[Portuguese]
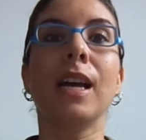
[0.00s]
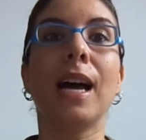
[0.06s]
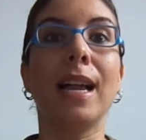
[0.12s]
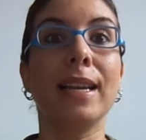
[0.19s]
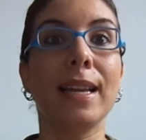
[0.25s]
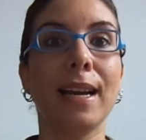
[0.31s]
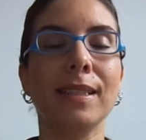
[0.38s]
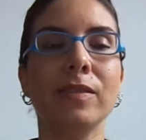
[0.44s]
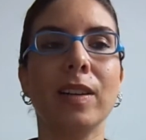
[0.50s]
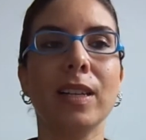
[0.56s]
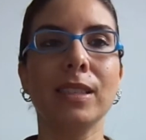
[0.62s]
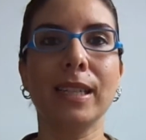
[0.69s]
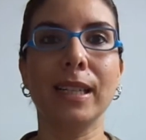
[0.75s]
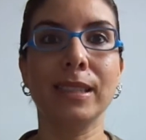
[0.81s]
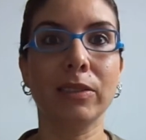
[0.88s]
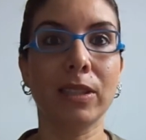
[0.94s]
Aliás,
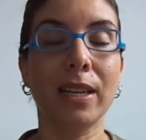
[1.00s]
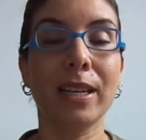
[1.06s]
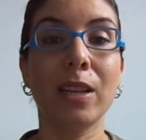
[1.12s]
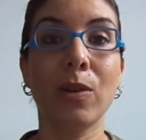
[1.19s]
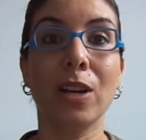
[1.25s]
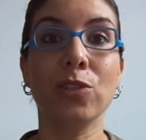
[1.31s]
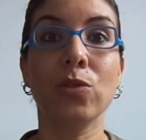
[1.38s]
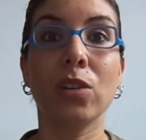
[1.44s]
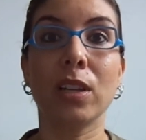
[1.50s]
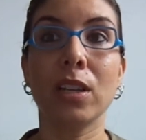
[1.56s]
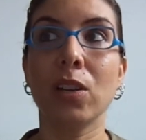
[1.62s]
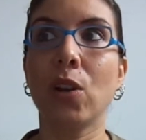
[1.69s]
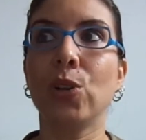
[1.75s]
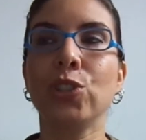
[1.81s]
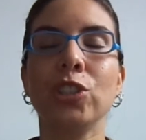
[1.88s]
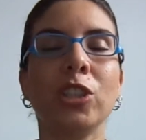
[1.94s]
vale ressaltar que eu acho que
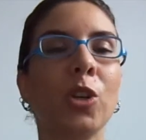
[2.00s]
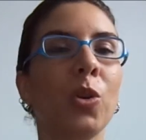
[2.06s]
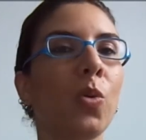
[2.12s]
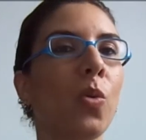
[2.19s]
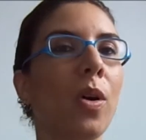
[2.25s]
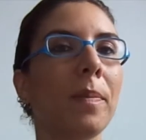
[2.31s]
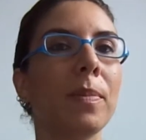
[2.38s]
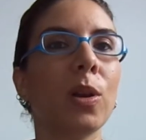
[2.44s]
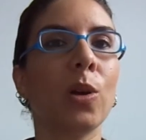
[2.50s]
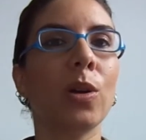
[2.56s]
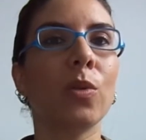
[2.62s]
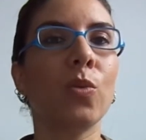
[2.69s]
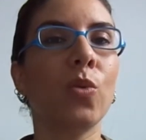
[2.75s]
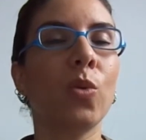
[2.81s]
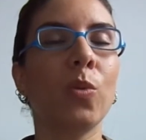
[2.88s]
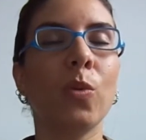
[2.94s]
Lost tem o, epilo,
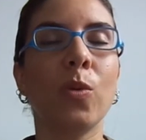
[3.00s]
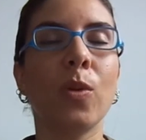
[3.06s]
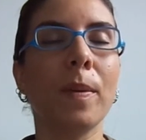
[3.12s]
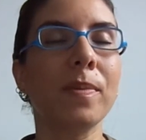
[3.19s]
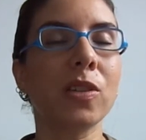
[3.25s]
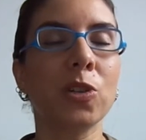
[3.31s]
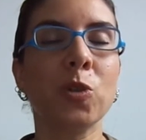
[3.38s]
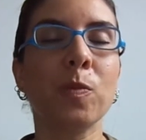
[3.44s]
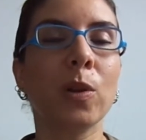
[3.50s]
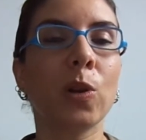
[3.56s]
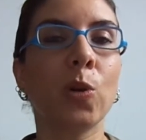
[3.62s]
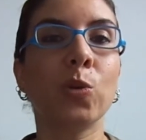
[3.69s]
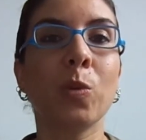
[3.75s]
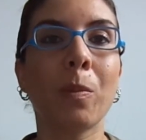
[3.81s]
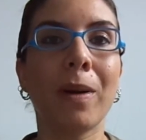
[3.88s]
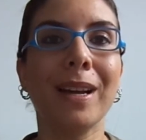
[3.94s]
o episódio
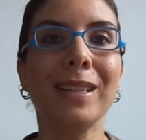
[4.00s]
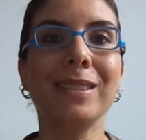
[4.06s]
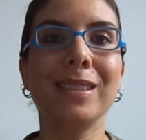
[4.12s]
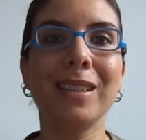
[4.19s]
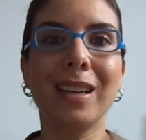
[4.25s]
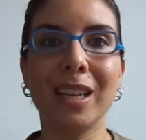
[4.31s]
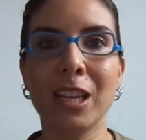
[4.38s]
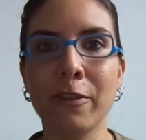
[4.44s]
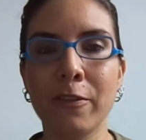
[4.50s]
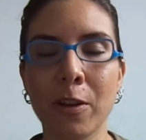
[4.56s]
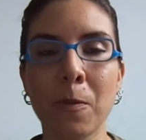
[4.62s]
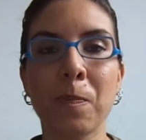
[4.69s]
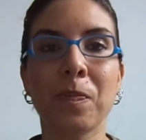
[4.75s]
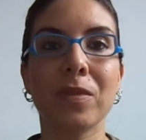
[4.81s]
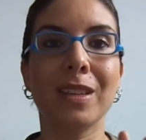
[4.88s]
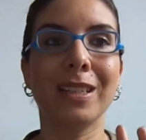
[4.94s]
piloto mais
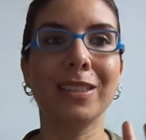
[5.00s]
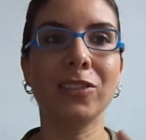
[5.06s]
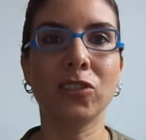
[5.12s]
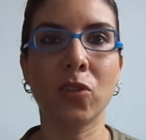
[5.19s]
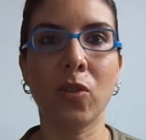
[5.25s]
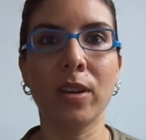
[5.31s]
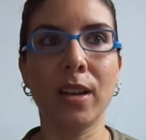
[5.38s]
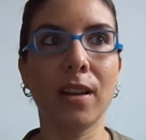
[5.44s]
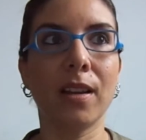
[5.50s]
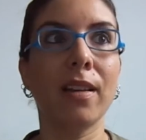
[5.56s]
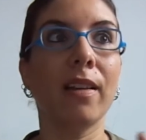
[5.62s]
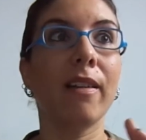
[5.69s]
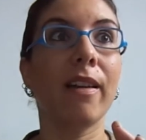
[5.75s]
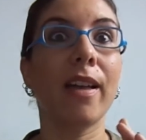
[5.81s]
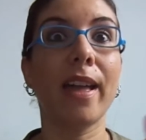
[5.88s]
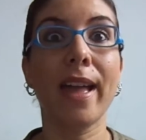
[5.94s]
incrível da história
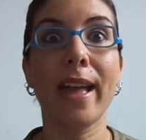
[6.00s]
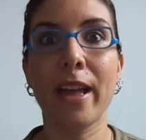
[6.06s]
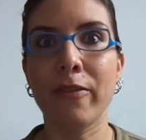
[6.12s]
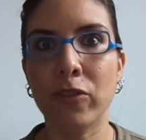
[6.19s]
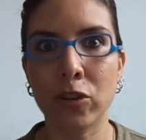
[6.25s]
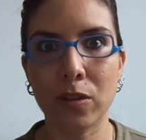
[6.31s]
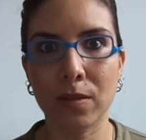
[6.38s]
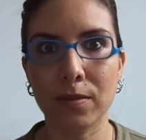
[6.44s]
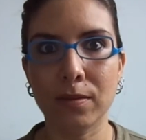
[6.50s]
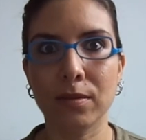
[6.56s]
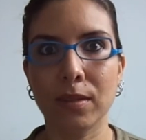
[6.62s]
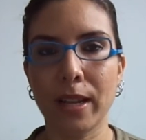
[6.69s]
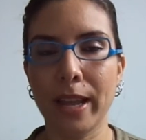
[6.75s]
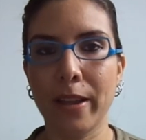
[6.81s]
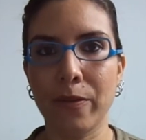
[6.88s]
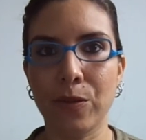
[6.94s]
ever,
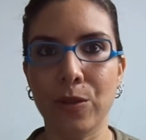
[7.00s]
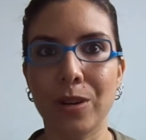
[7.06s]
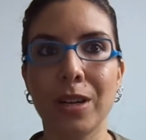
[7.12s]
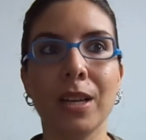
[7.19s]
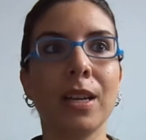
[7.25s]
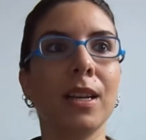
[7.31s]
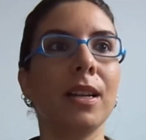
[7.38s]
ever.